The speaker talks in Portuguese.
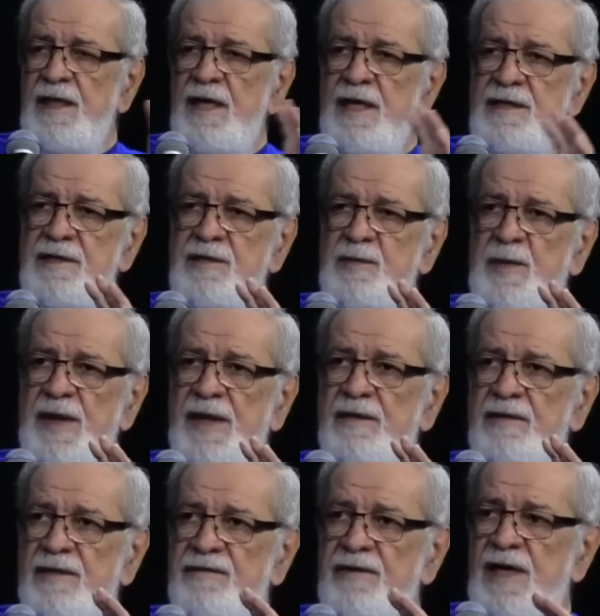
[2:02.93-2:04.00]
eles
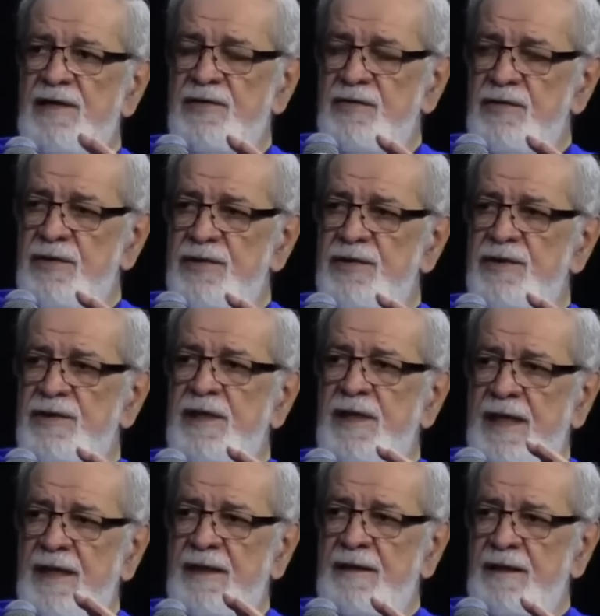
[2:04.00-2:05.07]
esperam revelações
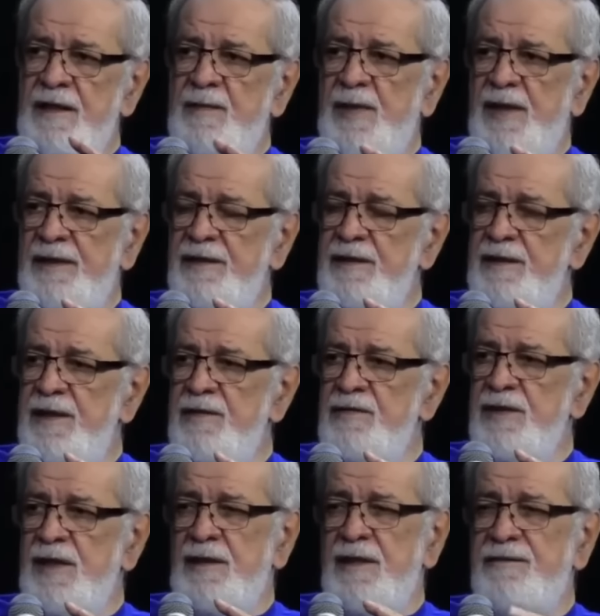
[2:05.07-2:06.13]
diretas da parte de
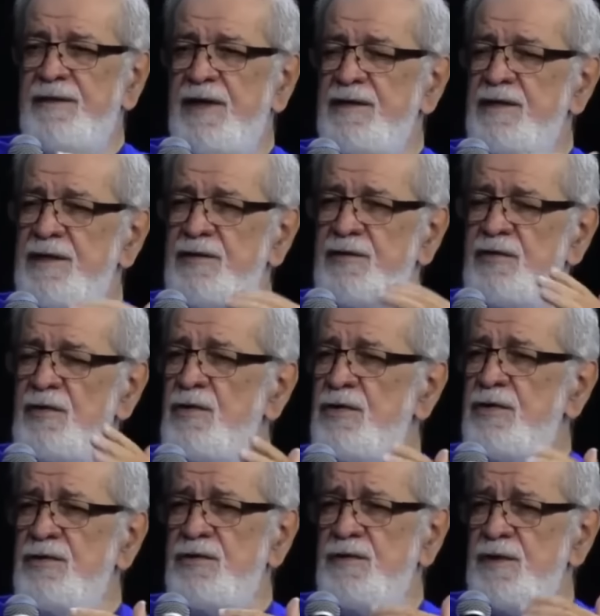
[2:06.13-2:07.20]
Deus através de
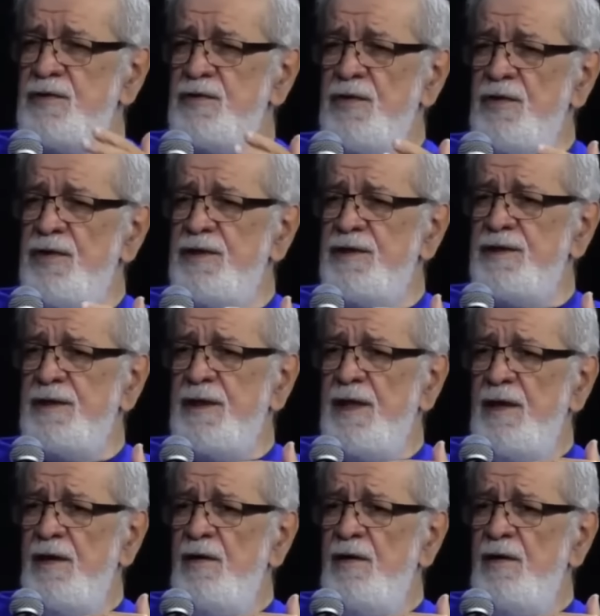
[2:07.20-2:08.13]
sonhos, visões,